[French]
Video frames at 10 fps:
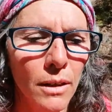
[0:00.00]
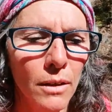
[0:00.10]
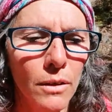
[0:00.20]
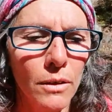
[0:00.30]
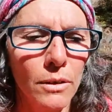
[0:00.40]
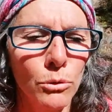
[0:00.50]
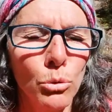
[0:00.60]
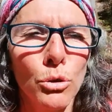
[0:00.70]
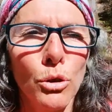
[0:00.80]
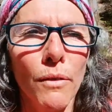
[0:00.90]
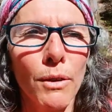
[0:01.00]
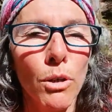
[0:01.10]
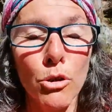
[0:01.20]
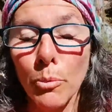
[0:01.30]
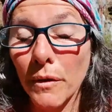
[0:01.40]
Euh, tout ce avec quoi
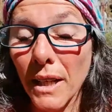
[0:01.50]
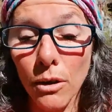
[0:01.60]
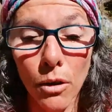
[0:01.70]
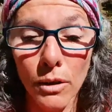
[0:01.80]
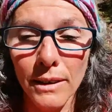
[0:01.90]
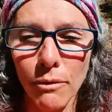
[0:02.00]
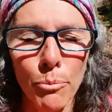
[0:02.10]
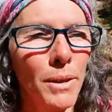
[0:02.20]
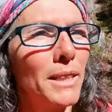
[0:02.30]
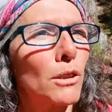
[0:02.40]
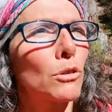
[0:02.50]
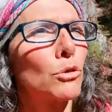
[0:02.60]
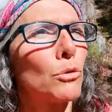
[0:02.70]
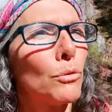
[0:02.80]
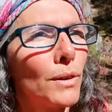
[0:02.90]
je ne suis pas en accord, ça ne veut pas dire que ce
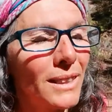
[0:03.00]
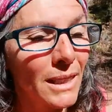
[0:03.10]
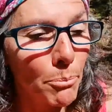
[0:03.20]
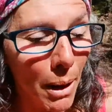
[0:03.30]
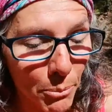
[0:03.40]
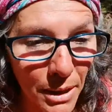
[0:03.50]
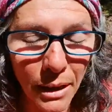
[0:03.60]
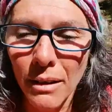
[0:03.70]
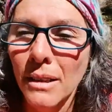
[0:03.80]
que vous faites, c'est pas bien.